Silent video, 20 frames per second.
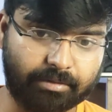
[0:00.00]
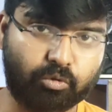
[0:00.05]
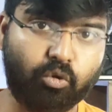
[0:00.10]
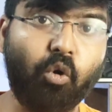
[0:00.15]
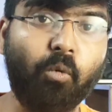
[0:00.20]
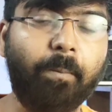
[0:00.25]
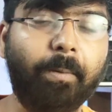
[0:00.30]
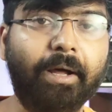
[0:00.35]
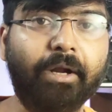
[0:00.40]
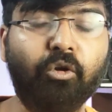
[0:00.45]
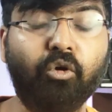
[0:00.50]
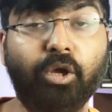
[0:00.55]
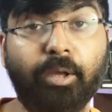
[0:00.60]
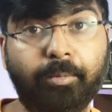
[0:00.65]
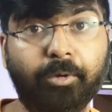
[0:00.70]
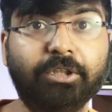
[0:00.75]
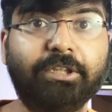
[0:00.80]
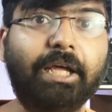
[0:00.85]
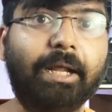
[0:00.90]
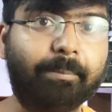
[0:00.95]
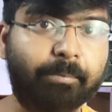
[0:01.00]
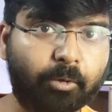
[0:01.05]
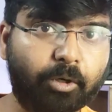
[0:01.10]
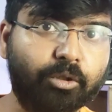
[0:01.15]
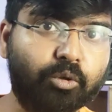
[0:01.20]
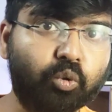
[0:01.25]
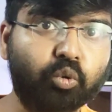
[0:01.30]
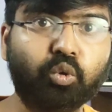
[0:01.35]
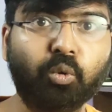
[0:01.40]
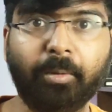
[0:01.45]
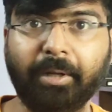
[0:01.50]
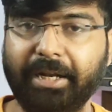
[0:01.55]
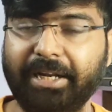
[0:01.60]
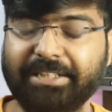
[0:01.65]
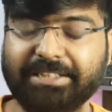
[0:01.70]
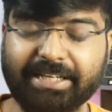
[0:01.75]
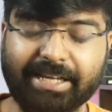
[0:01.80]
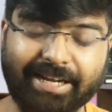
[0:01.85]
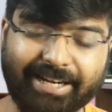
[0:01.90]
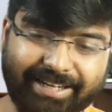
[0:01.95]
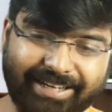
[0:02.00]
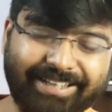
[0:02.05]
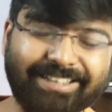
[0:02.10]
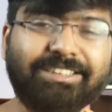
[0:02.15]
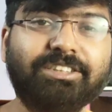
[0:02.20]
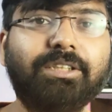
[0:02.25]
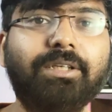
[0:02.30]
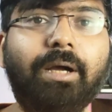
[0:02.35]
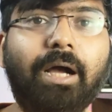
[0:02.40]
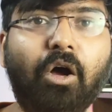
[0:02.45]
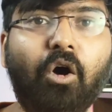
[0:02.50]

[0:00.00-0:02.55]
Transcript: কোপানো এবং তারপরে থুতু ফেলার জায়গাটা ইটস